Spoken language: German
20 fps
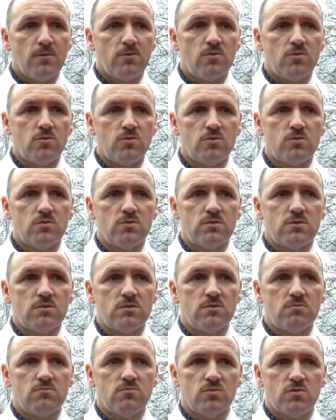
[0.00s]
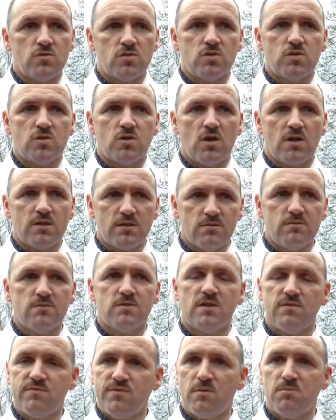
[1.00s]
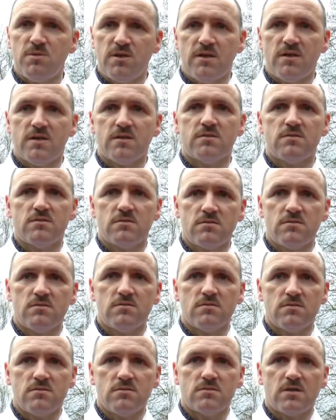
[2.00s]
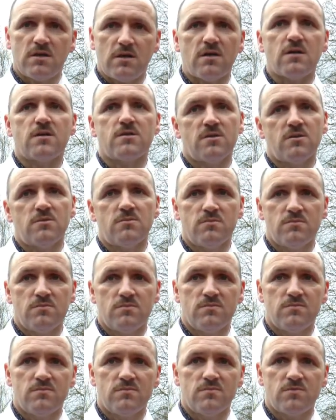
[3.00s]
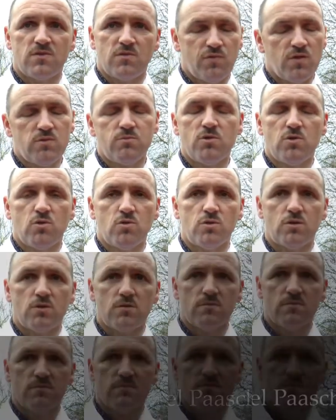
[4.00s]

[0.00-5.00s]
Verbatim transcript: Und ähm, es hat einen sehr familiären äh, Charakter. Gefällt mir gut. Mhm.